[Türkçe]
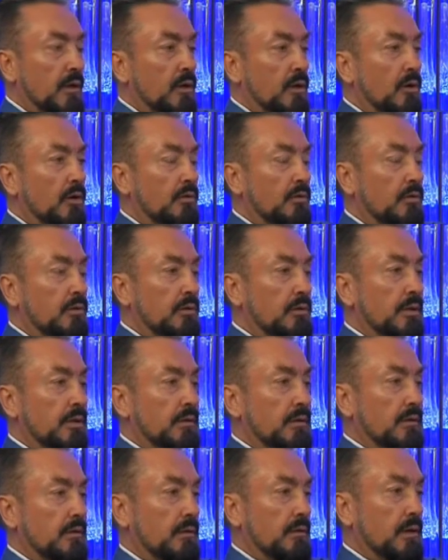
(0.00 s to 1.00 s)
Onun
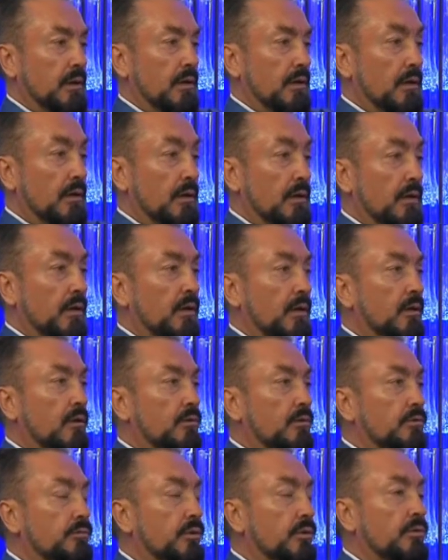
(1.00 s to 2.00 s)
içerisinde
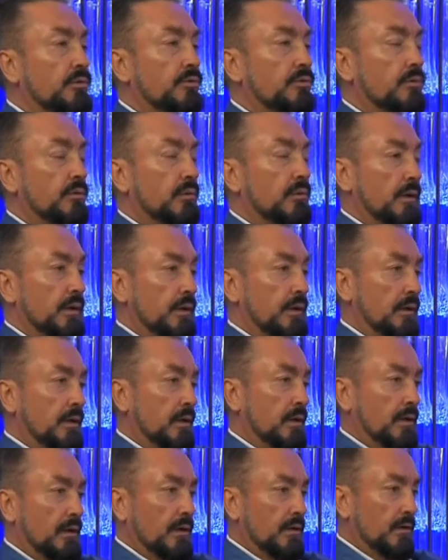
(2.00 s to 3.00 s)
coşkuyla
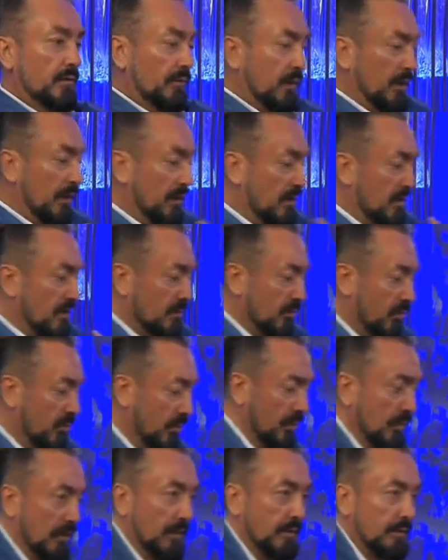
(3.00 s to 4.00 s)
ilerler ve hiç
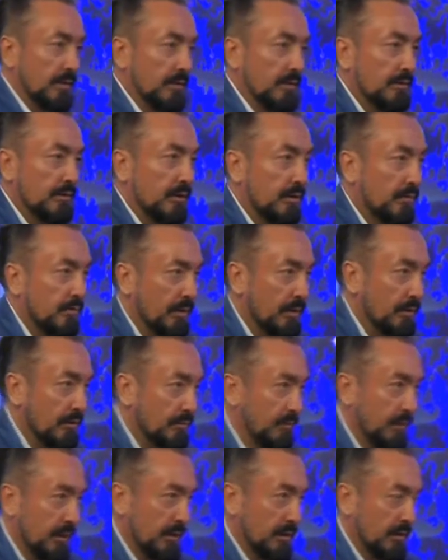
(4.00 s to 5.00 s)
önüne de engel çıkmaz.
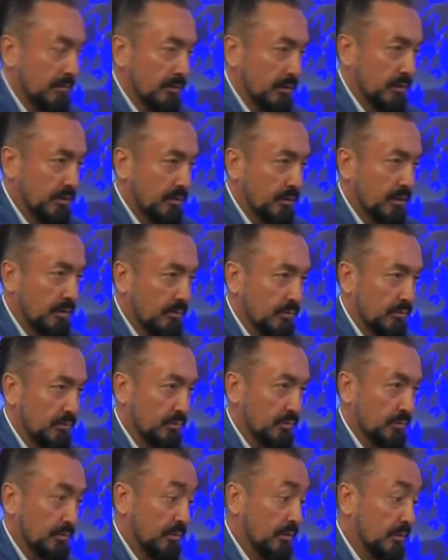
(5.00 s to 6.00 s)
Bayağı başarılı olur,
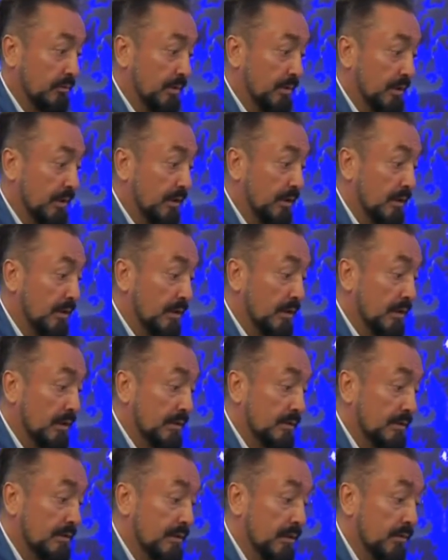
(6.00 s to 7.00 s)
güzel ama
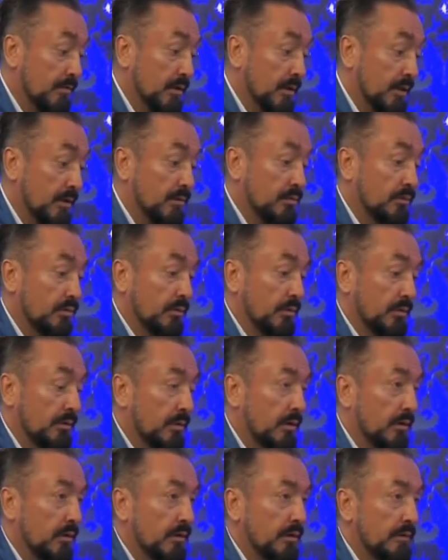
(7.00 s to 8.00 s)
zamanı kullanır
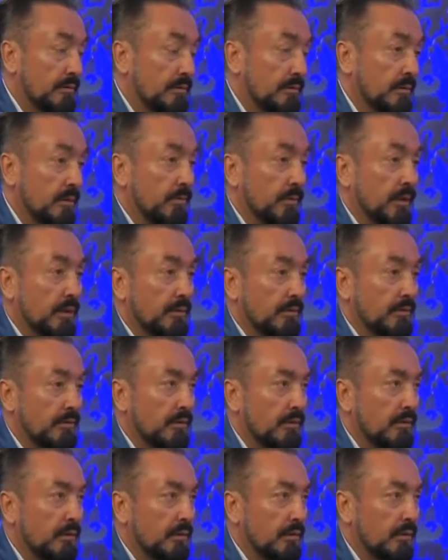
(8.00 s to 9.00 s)
Allah, zaman.
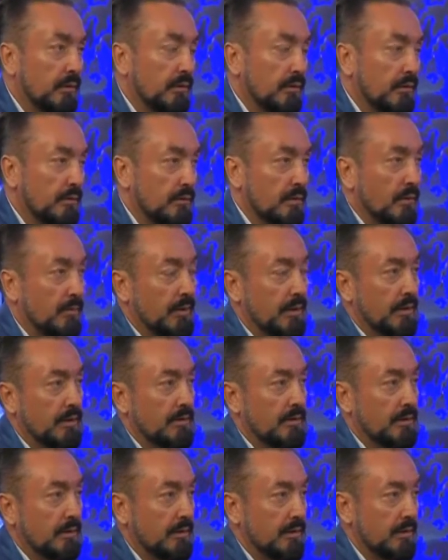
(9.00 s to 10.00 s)
Zamana
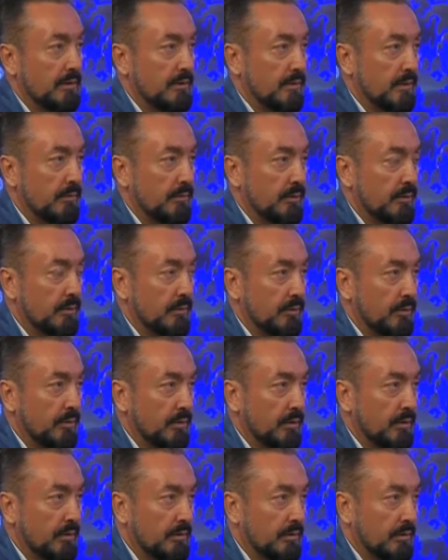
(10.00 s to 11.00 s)
insanlar
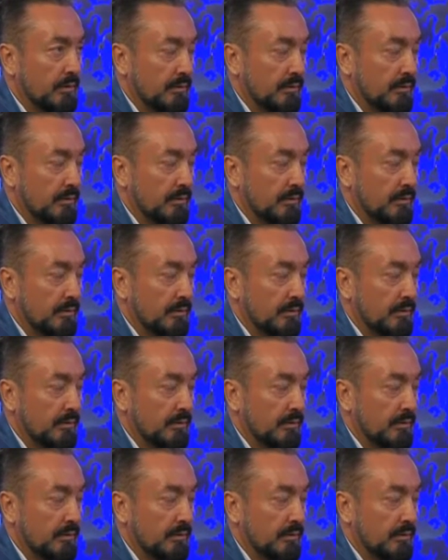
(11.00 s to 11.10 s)
sabredemiyorlar.